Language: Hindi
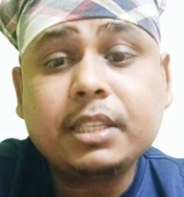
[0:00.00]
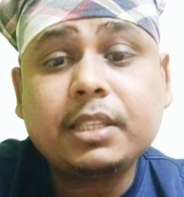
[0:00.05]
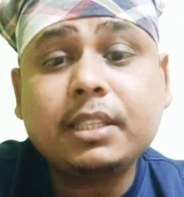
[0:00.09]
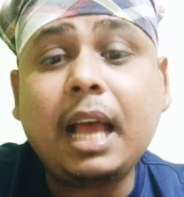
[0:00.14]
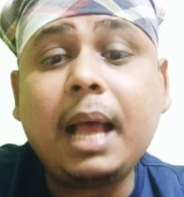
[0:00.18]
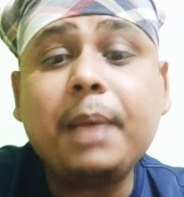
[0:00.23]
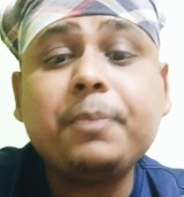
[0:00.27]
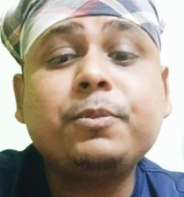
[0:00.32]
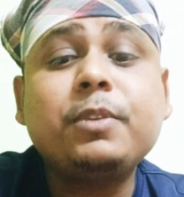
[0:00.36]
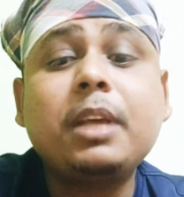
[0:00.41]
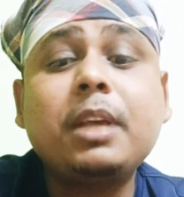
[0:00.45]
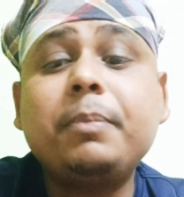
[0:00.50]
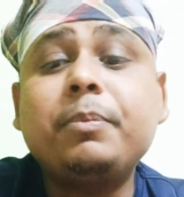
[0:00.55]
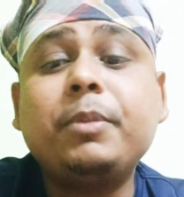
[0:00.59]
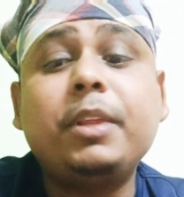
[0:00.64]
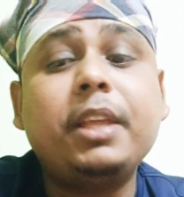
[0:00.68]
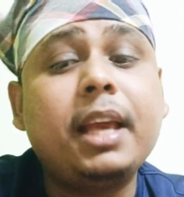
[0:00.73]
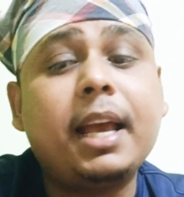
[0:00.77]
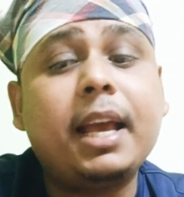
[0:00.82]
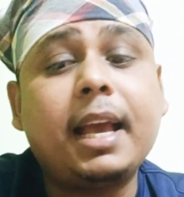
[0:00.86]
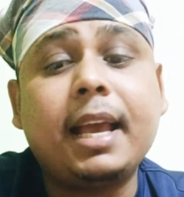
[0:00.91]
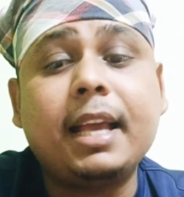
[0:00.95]
साफ साफ
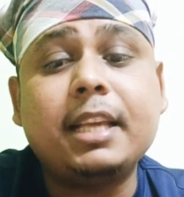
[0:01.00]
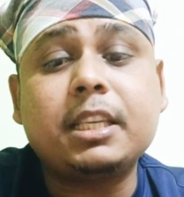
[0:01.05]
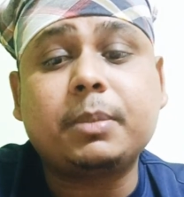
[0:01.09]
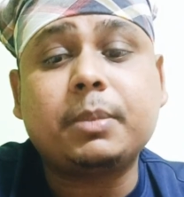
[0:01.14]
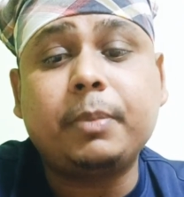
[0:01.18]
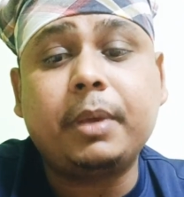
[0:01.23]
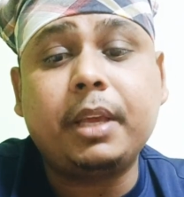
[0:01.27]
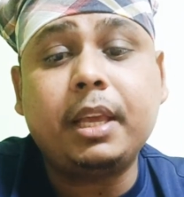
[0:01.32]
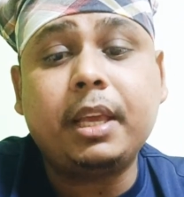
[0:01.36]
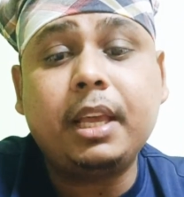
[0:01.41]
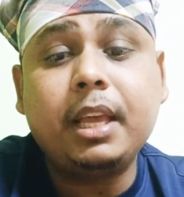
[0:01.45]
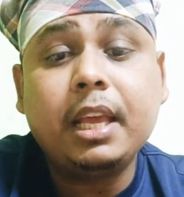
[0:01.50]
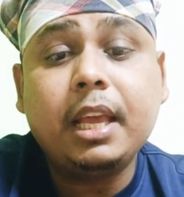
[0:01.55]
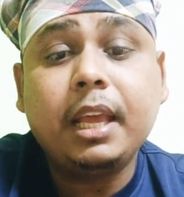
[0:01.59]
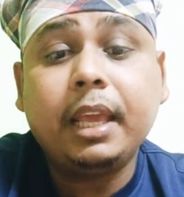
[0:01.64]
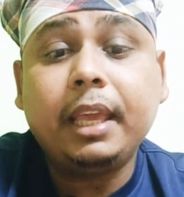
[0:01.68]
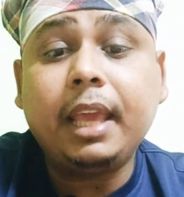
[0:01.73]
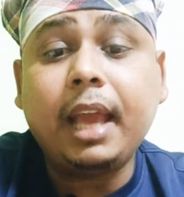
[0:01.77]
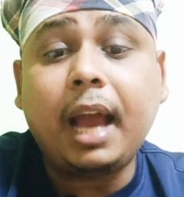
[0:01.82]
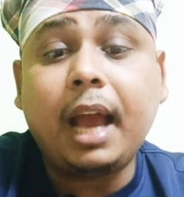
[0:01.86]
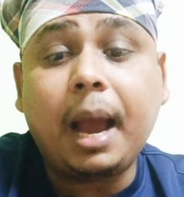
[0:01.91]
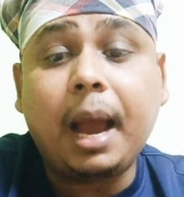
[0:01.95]
दिया है इसमें
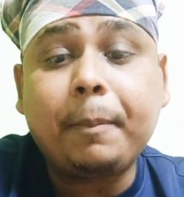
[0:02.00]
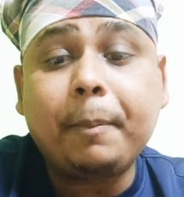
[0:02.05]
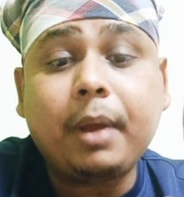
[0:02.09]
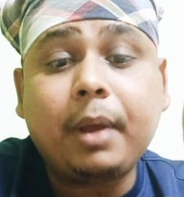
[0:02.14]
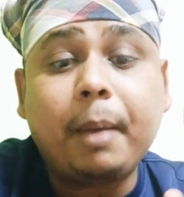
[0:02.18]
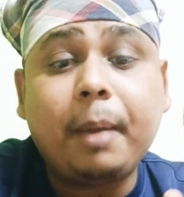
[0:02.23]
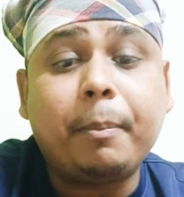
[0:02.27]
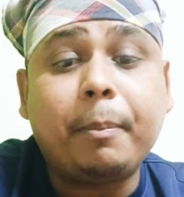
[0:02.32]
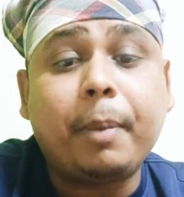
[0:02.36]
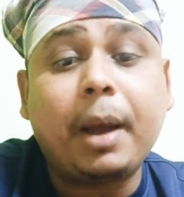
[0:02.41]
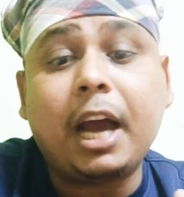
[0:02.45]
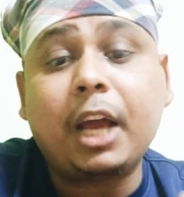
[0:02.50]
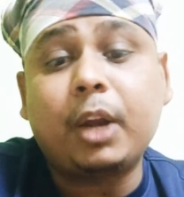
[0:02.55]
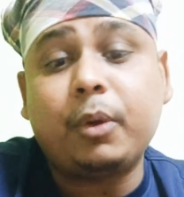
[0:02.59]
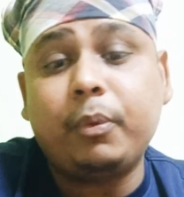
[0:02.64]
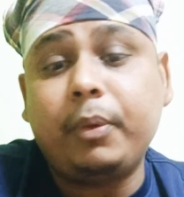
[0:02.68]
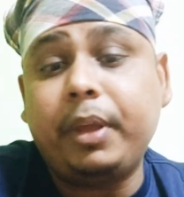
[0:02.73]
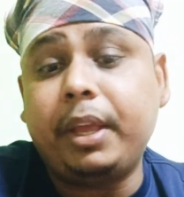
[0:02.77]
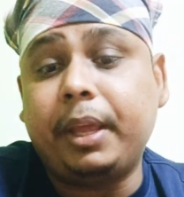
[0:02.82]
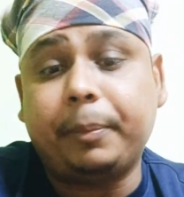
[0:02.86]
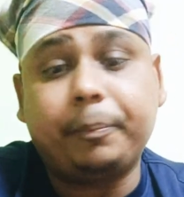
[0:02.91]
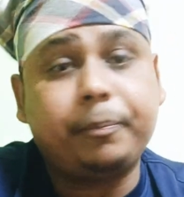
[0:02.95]
कि आपका
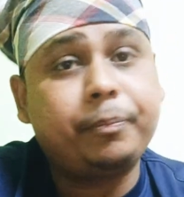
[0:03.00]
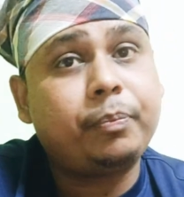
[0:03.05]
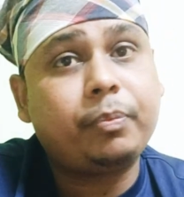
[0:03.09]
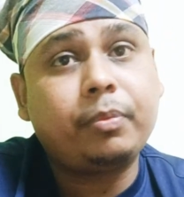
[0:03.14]
बारहवीं